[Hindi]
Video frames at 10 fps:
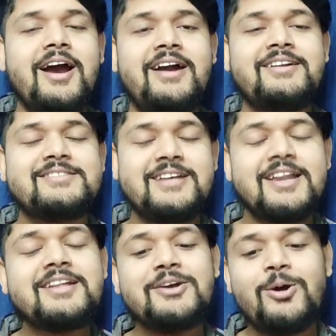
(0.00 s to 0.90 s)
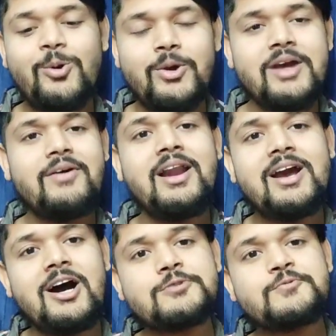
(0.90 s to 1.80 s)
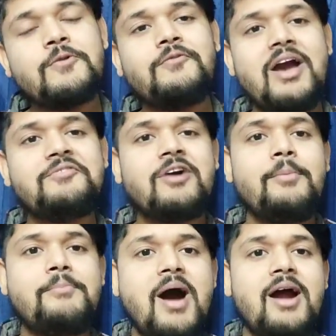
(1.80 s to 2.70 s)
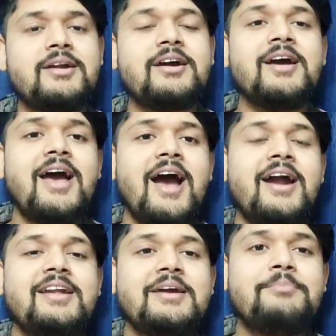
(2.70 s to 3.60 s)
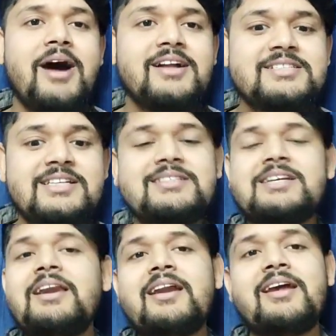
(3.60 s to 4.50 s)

एंड सनी दियोल होने वाला है हाउसफुल फाइव का पार्ट एंड ये बातचीत चल